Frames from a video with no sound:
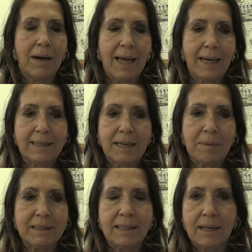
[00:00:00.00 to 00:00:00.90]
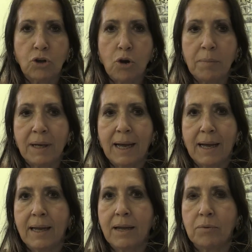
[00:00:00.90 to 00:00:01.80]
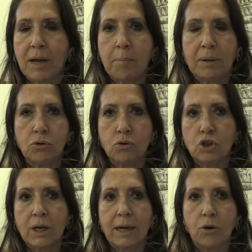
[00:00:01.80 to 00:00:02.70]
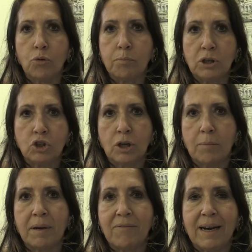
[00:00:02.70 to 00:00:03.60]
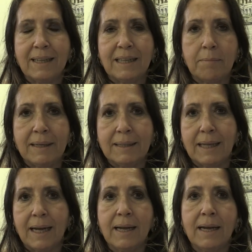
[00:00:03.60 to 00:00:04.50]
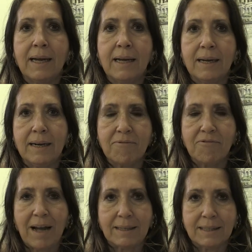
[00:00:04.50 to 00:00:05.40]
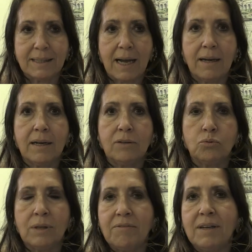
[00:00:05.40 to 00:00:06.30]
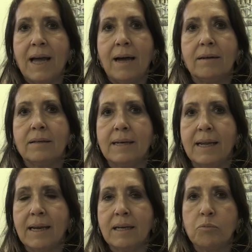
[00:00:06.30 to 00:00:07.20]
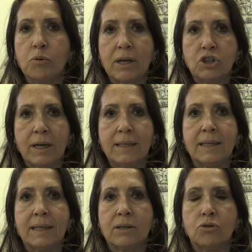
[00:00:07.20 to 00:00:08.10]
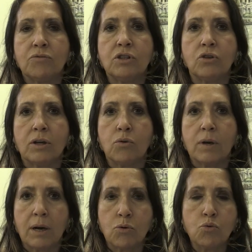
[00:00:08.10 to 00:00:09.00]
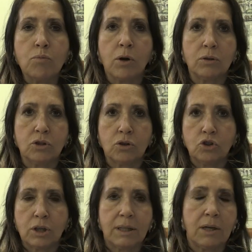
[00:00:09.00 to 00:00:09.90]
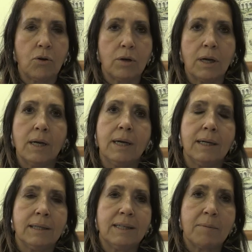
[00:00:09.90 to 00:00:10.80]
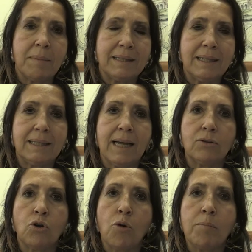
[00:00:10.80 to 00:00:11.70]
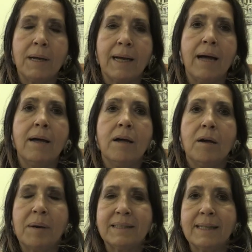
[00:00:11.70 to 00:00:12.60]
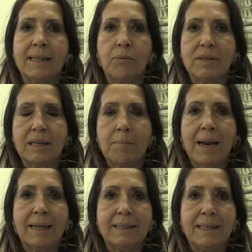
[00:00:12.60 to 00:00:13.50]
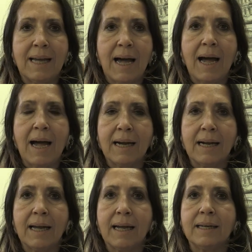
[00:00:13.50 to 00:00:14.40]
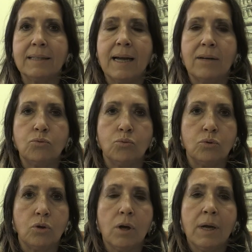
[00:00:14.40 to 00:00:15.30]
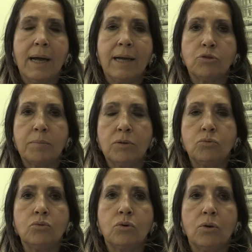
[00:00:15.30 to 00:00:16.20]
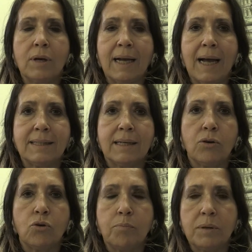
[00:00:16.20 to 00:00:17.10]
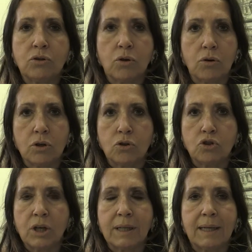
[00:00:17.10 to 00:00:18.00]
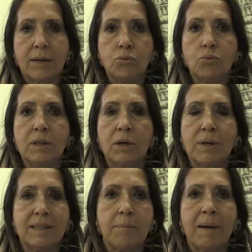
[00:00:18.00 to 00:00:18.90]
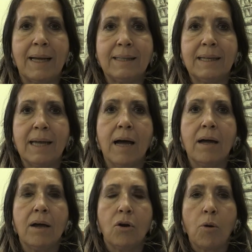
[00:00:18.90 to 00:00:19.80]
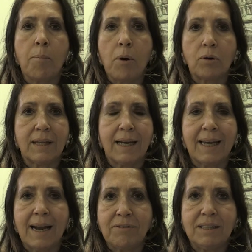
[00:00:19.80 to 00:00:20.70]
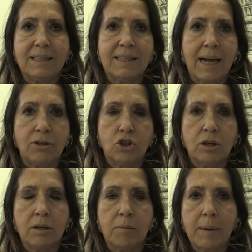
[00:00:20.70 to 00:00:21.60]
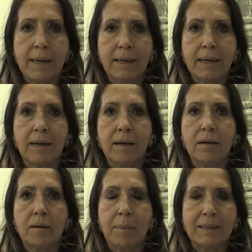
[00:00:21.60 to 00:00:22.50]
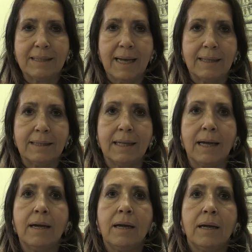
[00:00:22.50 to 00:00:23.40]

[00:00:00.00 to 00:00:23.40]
La dermatite atopica è una patologia che colpisce prevalentemente eh, l'infanzia. Tuttavia eh, negli anni più recenti è stato visto che un gran numero di soggetti con eh, dermatite atopica presenta questa malattia anche eh, da adulto e soprattutto nei casi che colpiscono i soggetti adulti questa malattia comporta gravi disagi eh, per il eh, paziente.